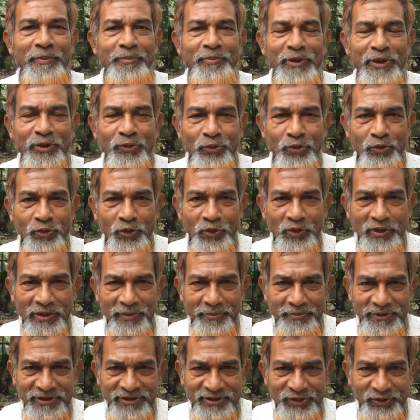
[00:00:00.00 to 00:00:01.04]
মেরুদণ্ডটা
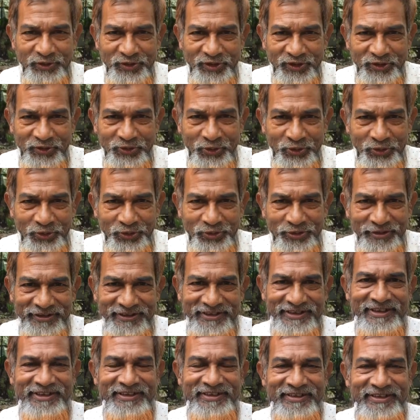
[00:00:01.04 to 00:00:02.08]
বেশ কিছুটা ছোট হয়ে
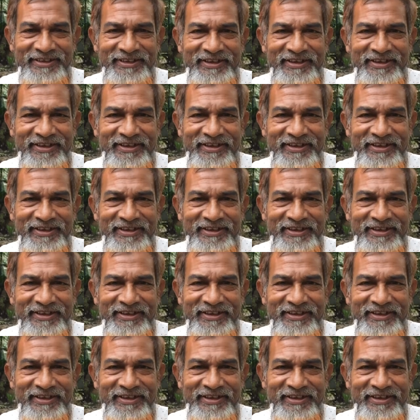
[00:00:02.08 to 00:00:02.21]
যায়